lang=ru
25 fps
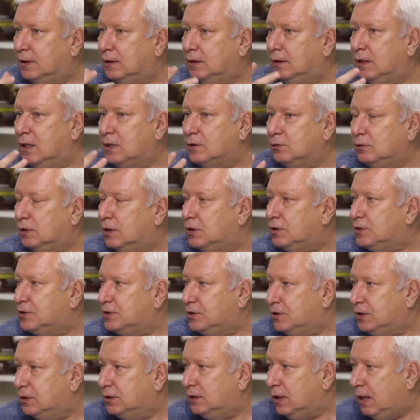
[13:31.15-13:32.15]
и даже вот эта
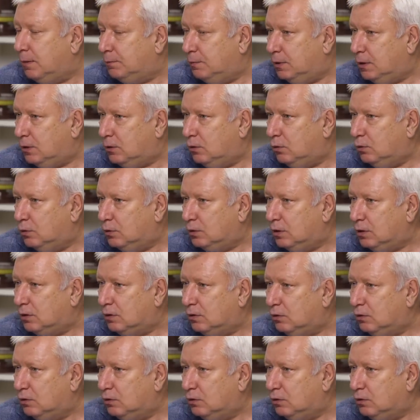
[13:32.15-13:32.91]
седина походит.